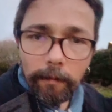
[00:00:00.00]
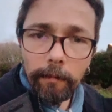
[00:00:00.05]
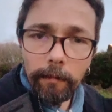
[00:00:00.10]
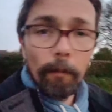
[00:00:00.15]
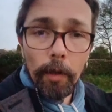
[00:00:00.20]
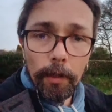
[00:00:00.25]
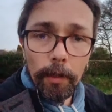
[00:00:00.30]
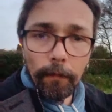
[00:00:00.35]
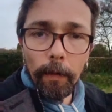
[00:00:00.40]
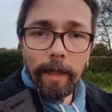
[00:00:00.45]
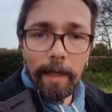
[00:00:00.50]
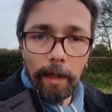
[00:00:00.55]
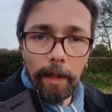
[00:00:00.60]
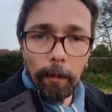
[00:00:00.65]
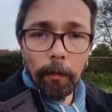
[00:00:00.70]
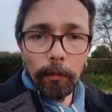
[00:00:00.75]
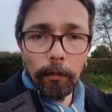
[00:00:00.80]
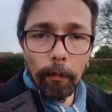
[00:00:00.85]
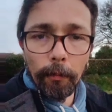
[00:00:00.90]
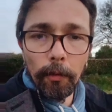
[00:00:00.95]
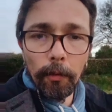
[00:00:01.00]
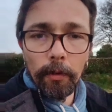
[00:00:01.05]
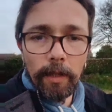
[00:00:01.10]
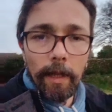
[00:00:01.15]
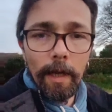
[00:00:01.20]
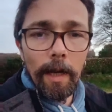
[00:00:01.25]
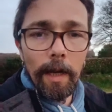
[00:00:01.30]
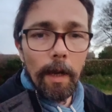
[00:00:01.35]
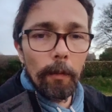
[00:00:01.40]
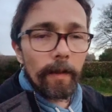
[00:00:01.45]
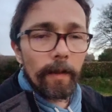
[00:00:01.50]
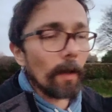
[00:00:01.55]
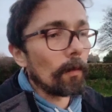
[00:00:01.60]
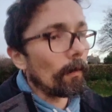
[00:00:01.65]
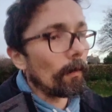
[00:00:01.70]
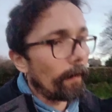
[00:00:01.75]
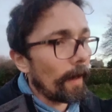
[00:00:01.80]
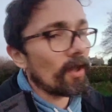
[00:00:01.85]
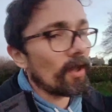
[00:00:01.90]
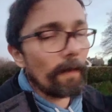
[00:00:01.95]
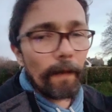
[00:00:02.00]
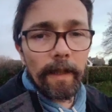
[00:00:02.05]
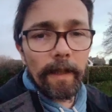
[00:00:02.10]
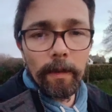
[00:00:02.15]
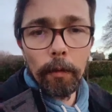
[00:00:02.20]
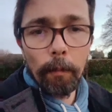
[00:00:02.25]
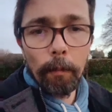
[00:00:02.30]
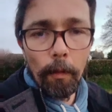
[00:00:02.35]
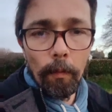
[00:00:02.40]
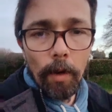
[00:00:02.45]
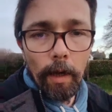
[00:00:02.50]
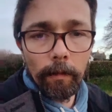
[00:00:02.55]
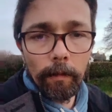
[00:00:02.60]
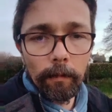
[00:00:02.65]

Moi, je vais être libre de piocher là où ça converge et fait sens pour moi.